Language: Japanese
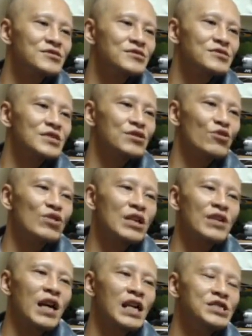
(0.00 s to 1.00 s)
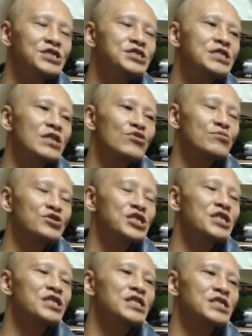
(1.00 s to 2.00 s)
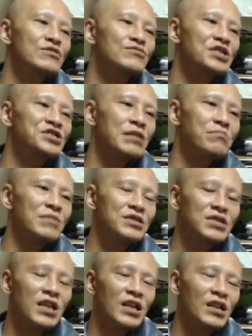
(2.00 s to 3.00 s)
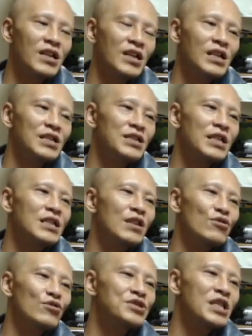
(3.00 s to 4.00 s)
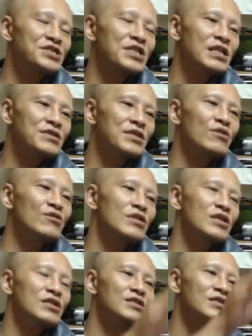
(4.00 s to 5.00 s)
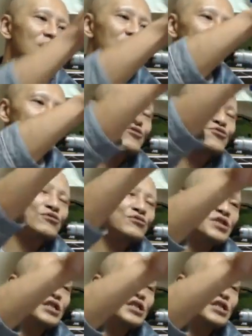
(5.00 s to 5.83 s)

だって他の配信者のことも知らないじゃん、うなちゃんマンって。なんか女朝、ねえー、ネット、ネッ